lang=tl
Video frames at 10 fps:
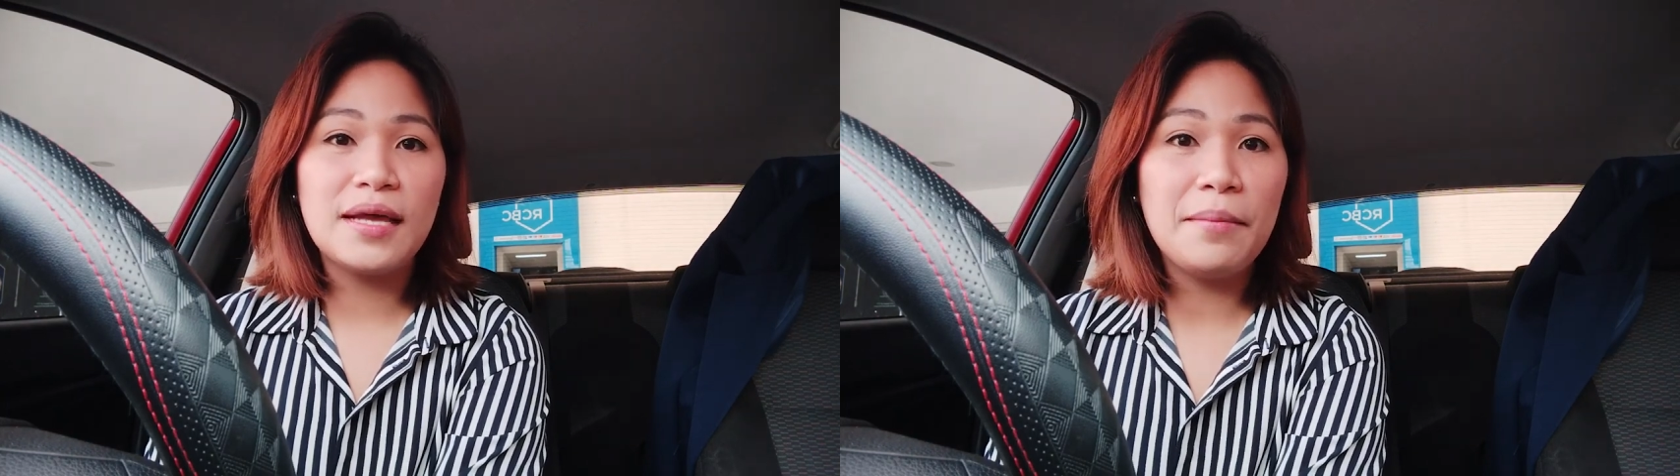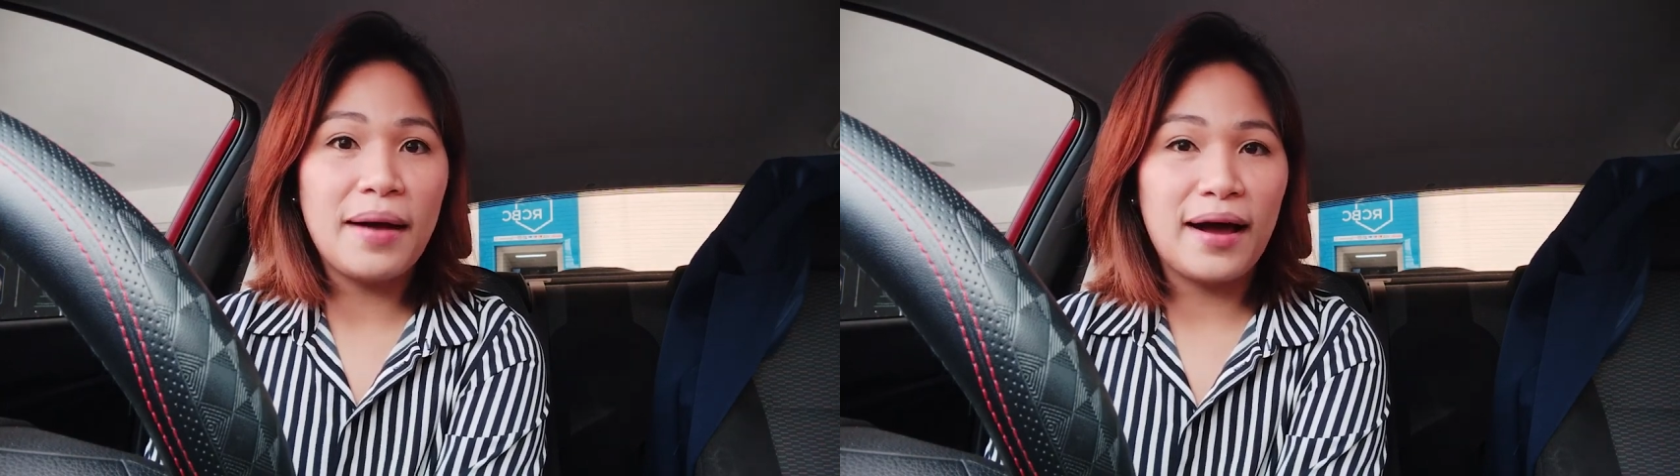
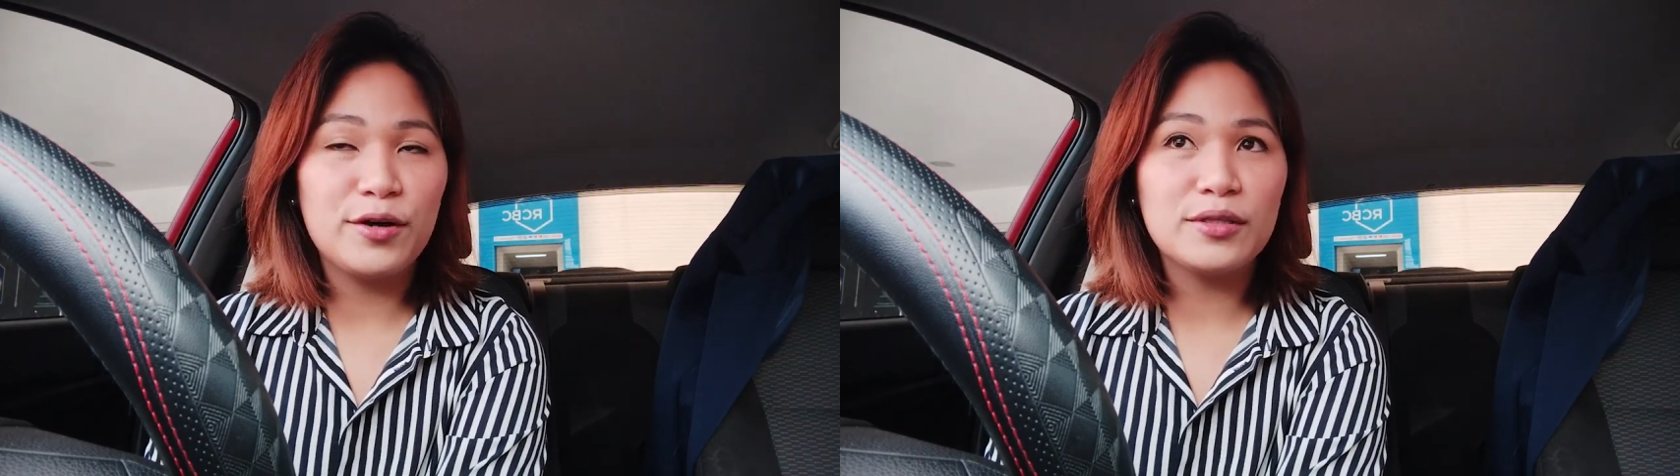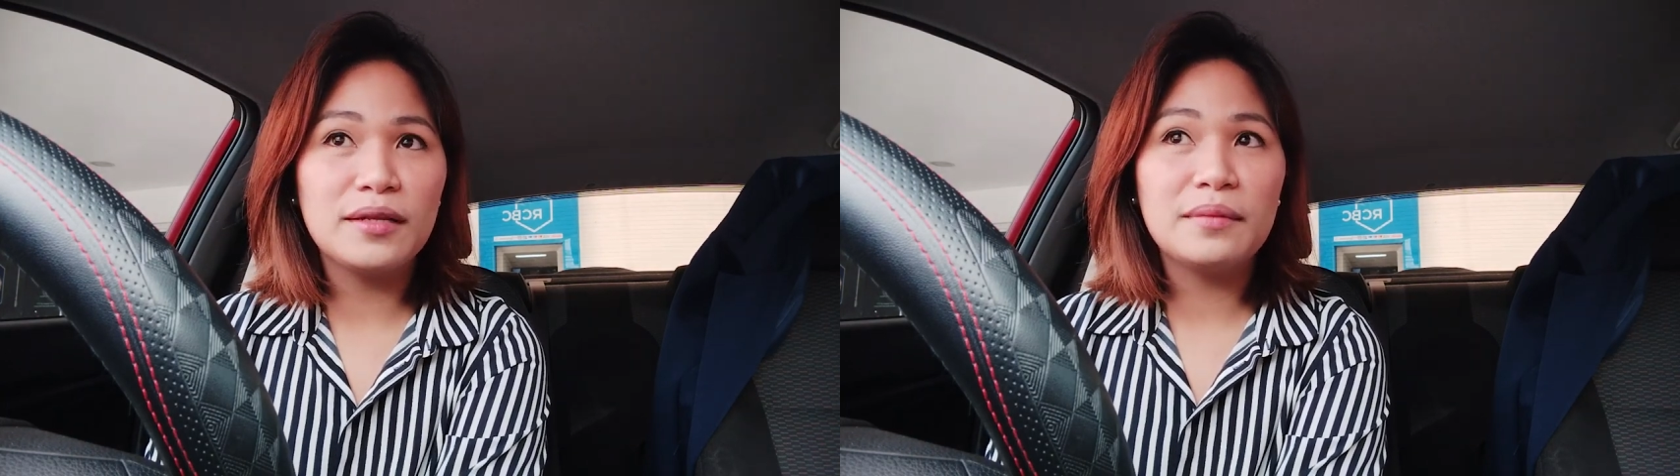
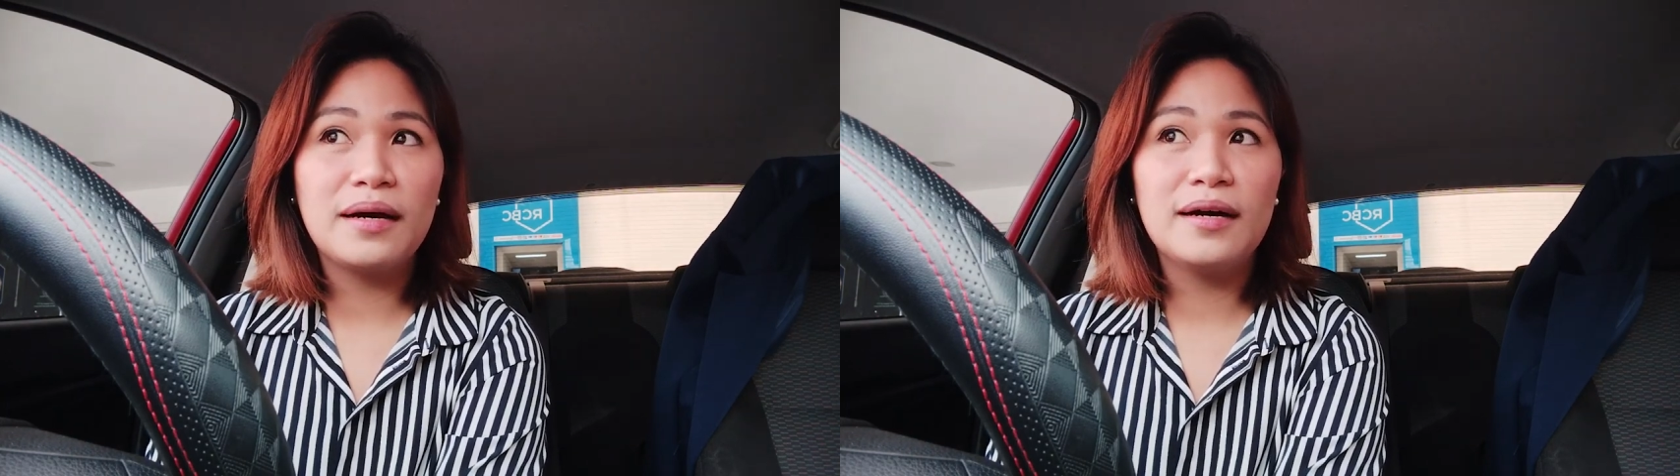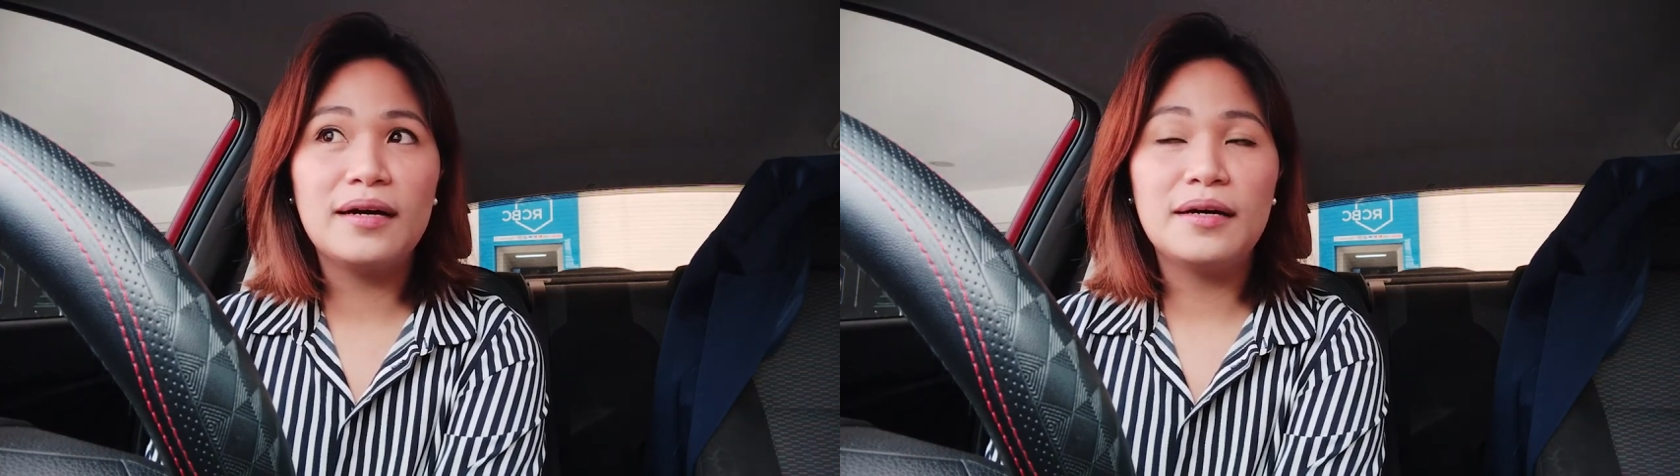about
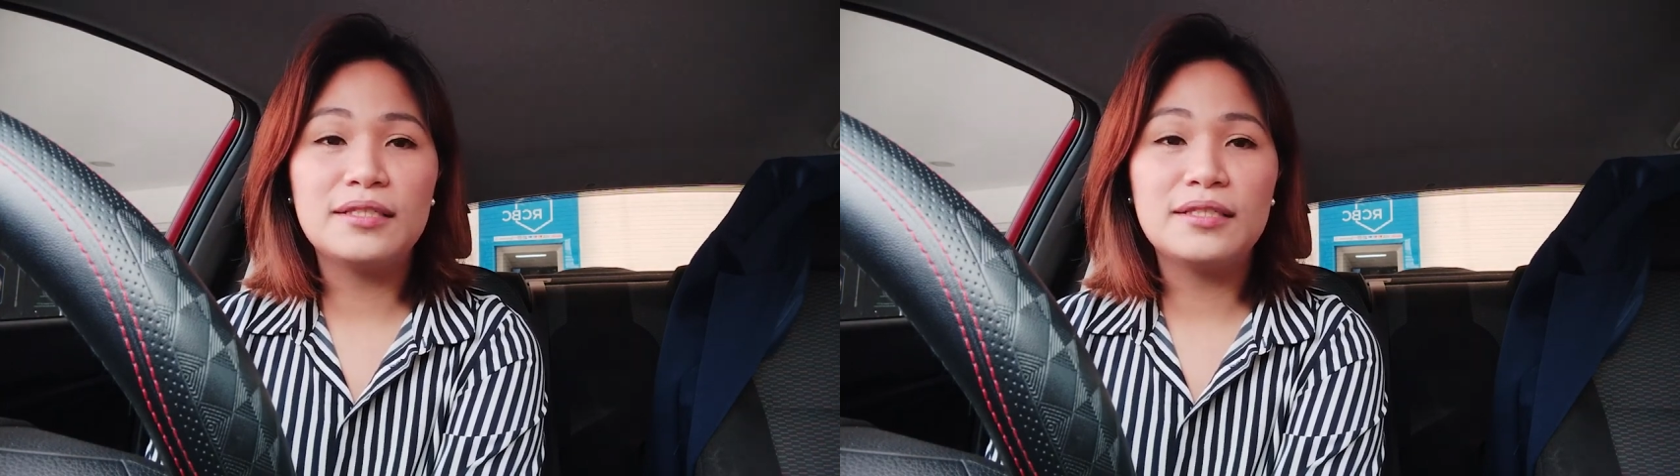uh,